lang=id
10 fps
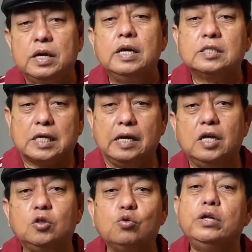
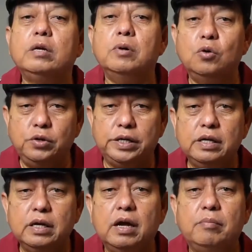Saling tuding
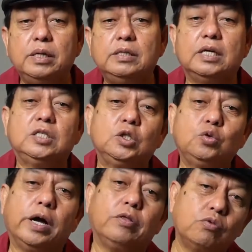menuding menjadi
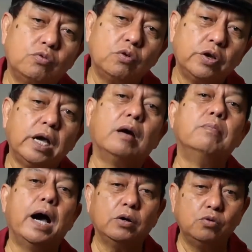sesuatu yang
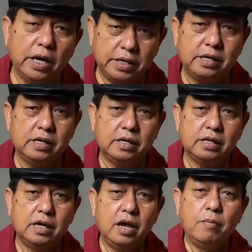baru lagi.
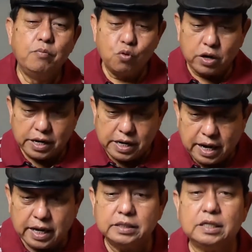
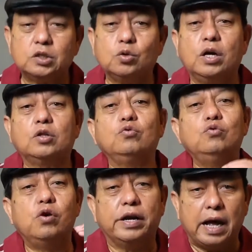Bukan hanya soal
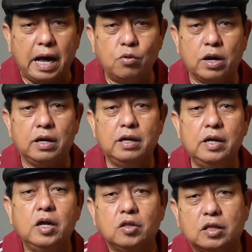tuduhan awal,
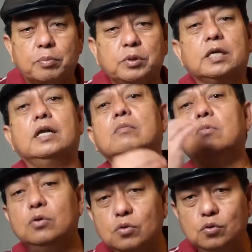tetapi saling
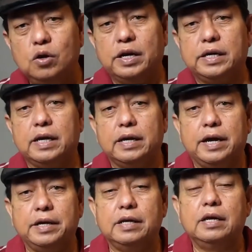menuduh lagi yang
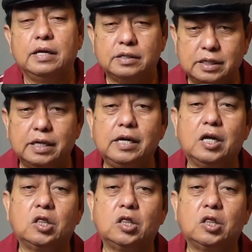lain sehingga